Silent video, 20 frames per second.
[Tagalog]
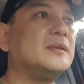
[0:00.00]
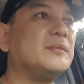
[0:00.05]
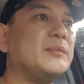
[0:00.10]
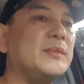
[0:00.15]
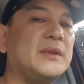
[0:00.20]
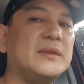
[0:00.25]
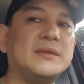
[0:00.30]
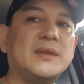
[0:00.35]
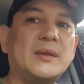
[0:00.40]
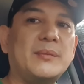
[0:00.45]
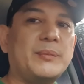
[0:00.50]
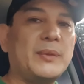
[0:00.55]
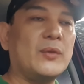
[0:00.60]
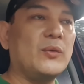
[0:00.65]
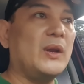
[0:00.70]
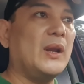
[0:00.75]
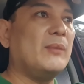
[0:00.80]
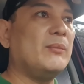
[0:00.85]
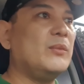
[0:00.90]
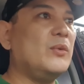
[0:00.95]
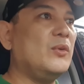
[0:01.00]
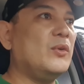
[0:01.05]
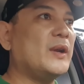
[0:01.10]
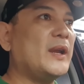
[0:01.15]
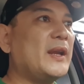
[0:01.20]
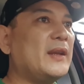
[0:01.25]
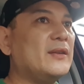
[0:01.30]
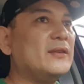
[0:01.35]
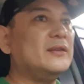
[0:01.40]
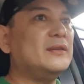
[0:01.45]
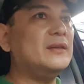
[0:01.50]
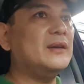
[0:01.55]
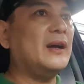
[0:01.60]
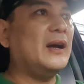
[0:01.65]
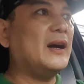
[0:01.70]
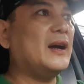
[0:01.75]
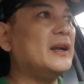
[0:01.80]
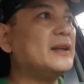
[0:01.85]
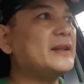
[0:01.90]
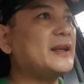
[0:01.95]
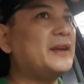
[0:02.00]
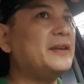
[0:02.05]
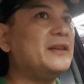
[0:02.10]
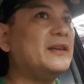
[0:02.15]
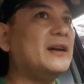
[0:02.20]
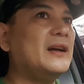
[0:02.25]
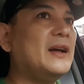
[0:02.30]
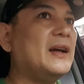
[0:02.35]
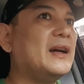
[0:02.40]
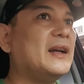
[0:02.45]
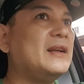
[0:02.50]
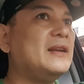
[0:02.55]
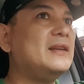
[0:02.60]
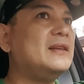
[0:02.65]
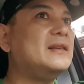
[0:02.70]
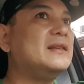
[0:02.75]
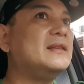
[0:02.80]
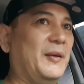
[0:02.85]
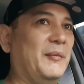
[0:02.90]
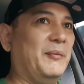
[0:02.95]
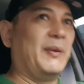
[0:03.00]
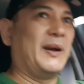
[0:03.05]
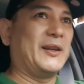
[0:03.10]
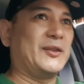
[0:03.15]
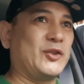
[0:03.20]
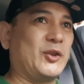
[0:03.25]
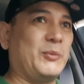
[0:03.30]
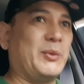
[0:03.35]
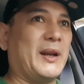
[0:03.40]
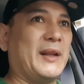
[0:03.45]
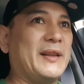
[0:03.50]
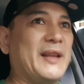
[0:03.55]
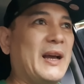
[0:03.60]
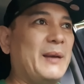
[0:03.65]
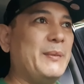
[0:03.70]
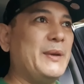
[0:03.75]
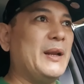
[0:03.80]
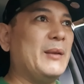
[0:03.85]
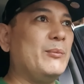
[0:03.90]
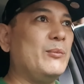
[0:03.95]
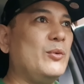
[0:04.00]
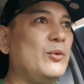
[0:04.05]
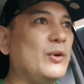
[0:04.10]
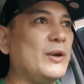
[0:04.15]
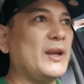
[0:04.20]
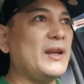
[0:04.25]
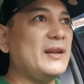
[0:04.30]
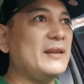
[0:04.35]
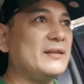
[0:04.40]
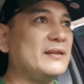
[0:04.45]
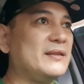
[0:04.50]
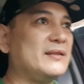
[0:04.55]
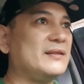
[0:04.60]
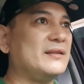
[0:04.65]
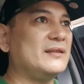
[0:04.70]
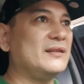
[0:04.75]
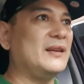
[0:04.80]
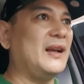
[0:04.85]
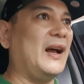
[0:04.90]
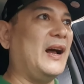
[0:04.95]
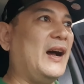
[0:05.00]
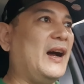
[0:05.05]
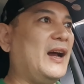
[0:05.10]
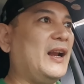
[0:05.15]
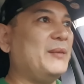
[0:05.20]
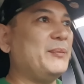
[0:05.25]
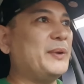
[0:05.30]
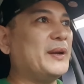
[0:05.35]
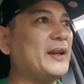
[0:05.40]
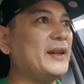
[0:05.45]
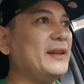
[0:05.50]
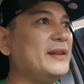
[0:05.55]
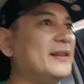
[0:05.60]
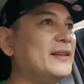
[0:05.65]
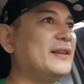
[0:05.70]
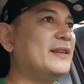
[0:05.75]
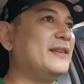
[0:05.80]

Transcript: Minsan pag walang booking no, angal tayo ng angal. Pag sobra dami ng bookings, angal pa rin.